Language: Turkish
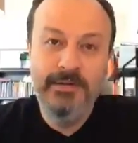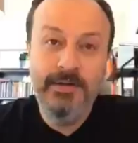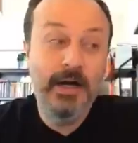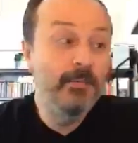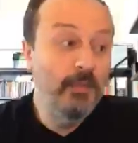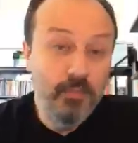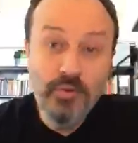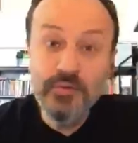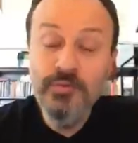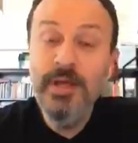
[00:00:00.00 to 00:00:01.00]
Ama
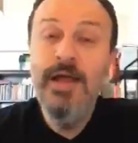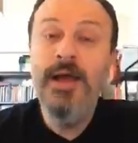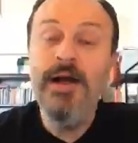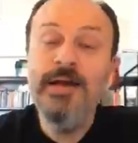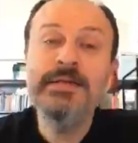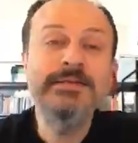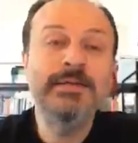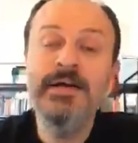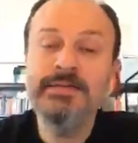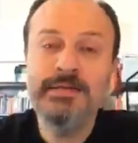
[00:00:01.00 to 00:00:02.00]
bugün herkes
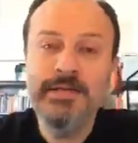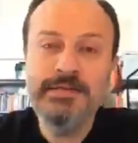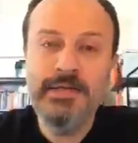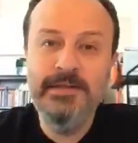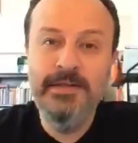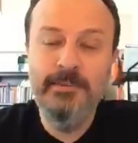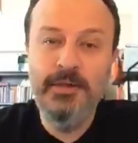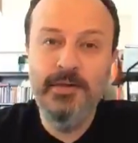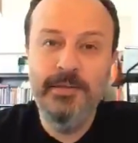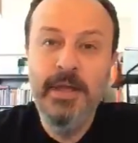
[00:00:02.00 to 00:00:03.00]
rahat rahat
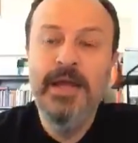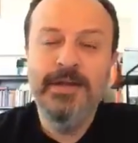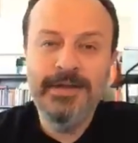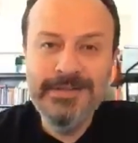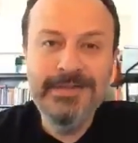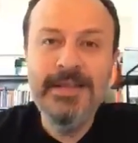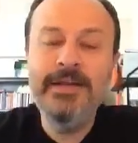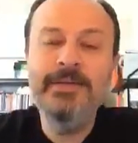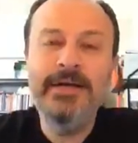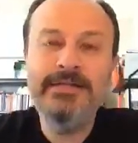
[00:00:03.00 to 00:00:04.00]
sallayabiliyor.
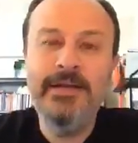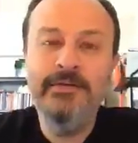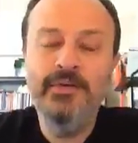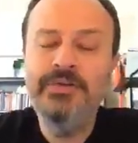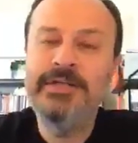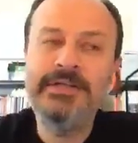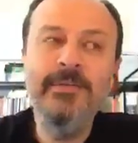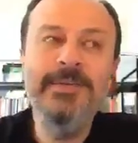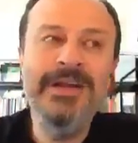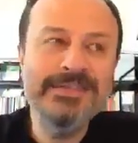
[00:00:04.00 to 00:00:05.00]
Gazeteleri birazdan göreceğiz
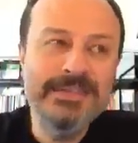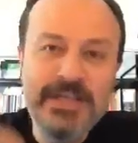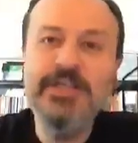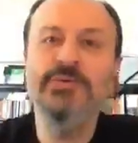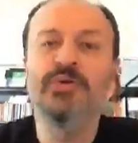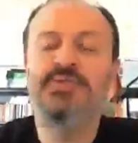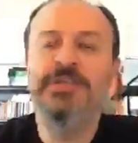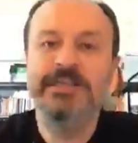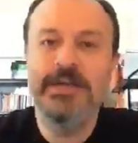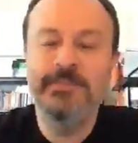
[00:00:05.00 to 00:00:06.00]
ama biraz değişik
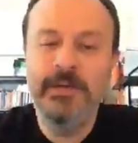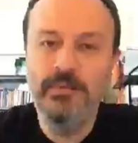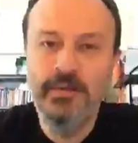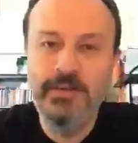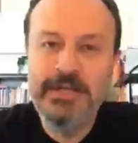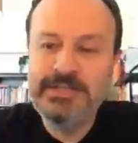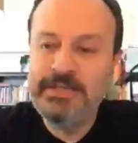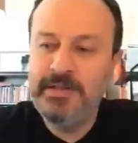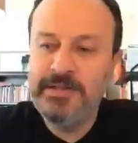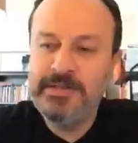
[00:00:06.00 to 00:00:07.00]
göstereceğim ben bugün
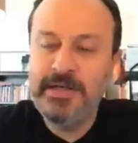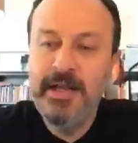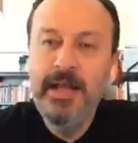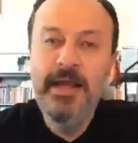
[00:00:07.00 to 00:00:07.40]
gazeteleri size.